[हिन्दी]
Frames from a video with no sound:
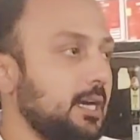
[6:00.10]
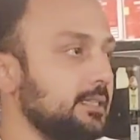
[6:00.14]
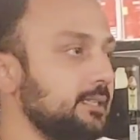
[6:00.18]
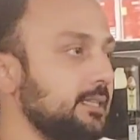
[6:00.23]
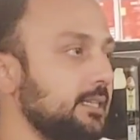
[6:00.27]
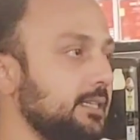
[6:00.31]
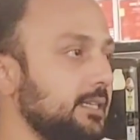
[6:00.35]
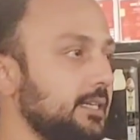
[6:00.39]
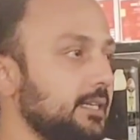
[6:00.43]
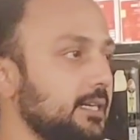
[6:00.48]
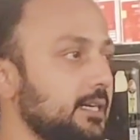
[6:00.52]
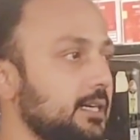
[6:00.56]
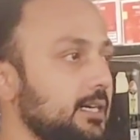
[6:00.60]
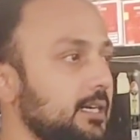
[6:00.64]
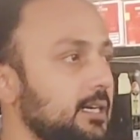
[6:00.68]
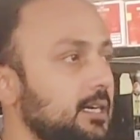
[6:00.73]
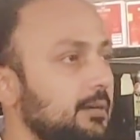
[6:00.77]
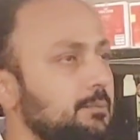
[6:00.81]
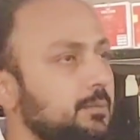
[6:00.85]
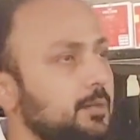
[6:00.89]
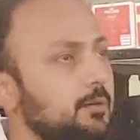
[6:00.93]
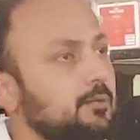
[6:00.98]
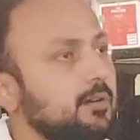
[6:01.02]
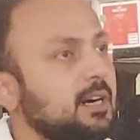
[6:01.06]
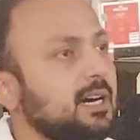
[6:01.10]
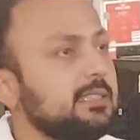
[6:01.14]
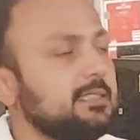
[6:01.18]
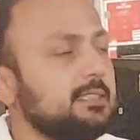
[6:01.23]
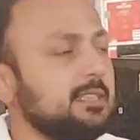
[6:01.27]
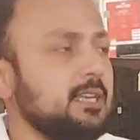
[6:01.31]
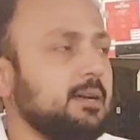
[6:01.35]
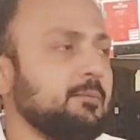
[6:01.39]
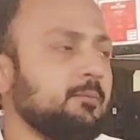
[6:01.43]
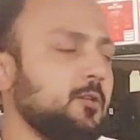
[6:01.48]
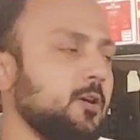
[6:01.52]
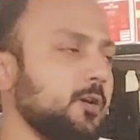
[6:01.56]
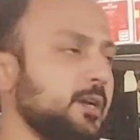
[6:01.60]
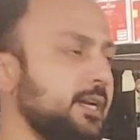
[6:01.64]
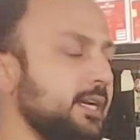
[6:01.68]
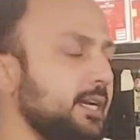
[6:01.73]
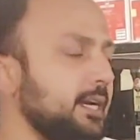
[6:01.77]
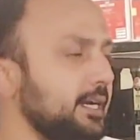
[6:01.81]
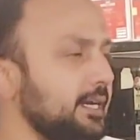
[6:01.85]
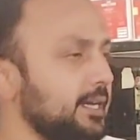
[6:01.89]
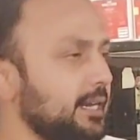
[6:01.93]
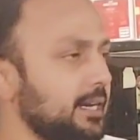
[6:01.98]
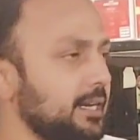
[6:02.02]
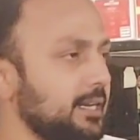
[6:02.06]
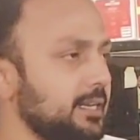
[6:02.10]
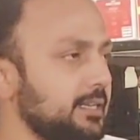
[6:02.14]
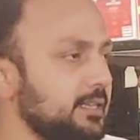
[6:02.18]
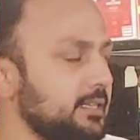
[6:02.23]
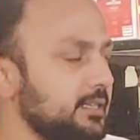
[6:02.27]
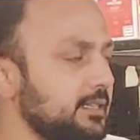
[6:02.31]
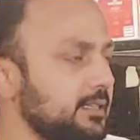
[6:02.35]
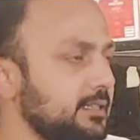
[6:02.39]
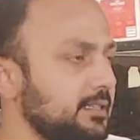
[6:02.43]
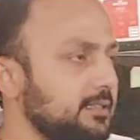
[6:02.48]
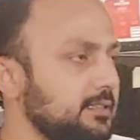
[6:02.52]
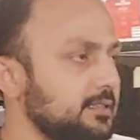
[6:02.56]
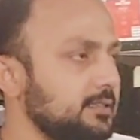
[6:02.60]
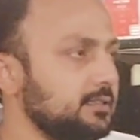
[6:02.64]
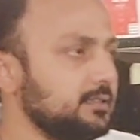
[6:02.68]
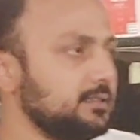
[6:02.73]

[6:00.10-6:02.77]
तक आ जाइएगा वहाँ से हम कोऑर्डिनेट कर एड्रेस आपको